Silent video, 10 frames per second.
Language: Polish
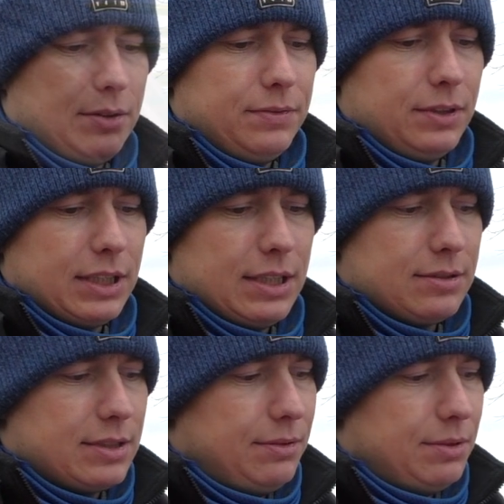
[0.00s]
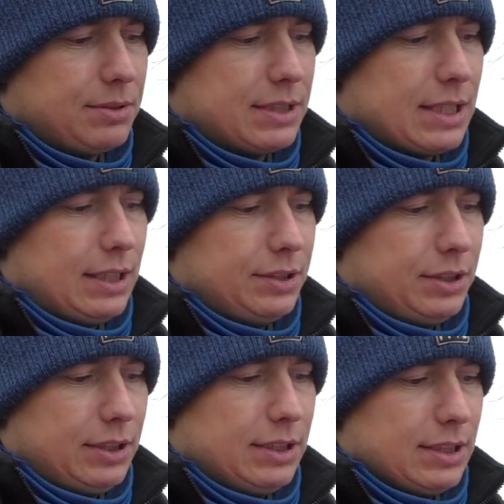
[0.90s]
kołowrotka została uzyskana
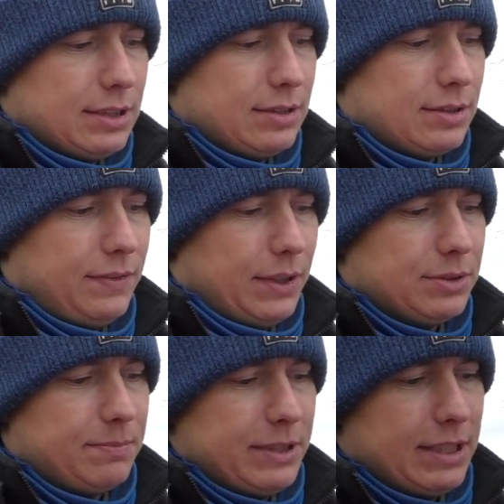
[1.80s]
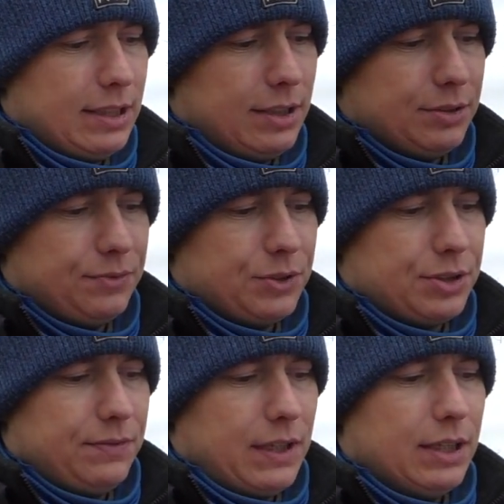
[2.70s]
dzięki zastosowaniu specjalnego
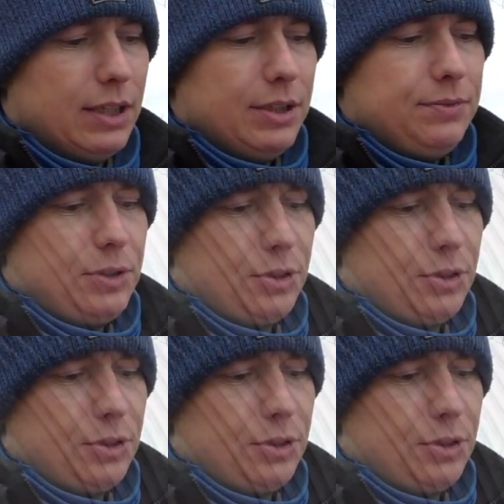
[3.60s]
tworzywa w